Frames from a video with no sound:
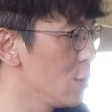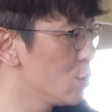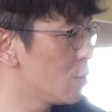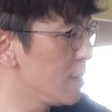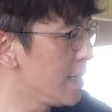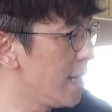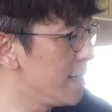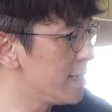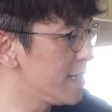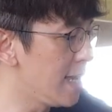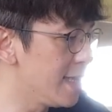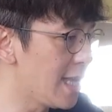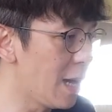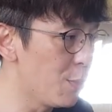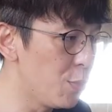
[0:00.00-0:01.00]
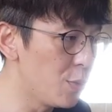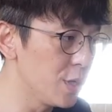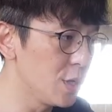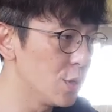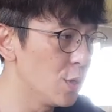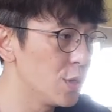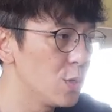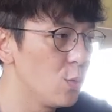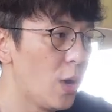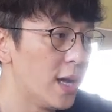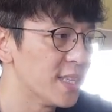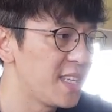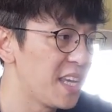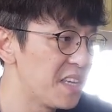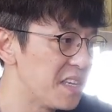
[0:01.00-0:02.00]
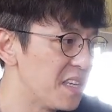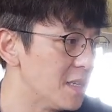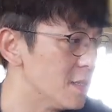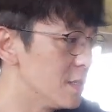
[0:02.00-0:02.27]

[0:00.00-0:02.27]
所以它的前挡玻璃都是往前延